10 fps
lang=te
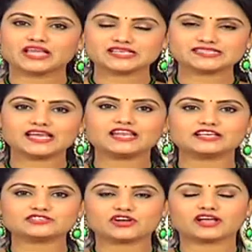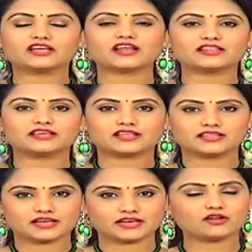ఈసీఎల్ e ఏశ్వర్ e నగర్ రాధికా
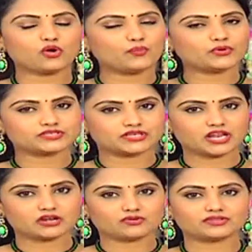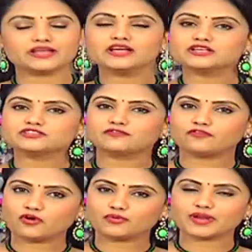థియేటర్ ఆపోజిట్ లైన్లో ఉంది సో
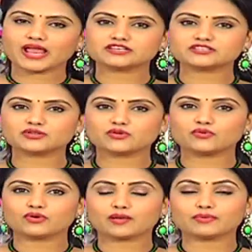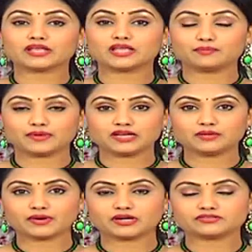ఫోర్ బ్రాంచెస్లో కూడా మనకి
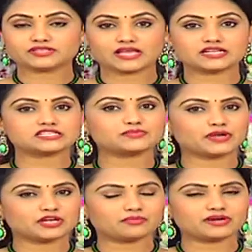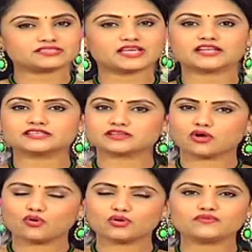పెళ్లి పట్టు శారీస్ పెట్టుబడి శారీస్
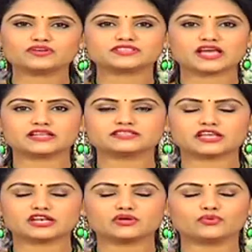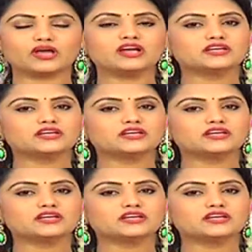ఆల్ ఓవర్ శారీస్ అన్నీ కూడా